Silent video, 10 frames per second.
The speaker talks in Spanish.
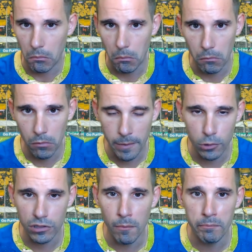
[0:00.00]
no me
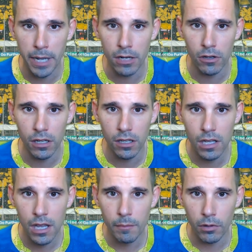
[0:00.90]
gusta un pelo, ¿eh?
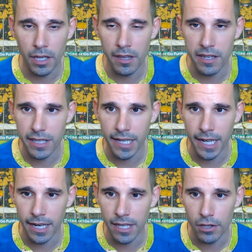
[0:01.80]
Porque desde
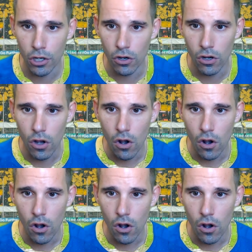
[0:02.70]
que le dio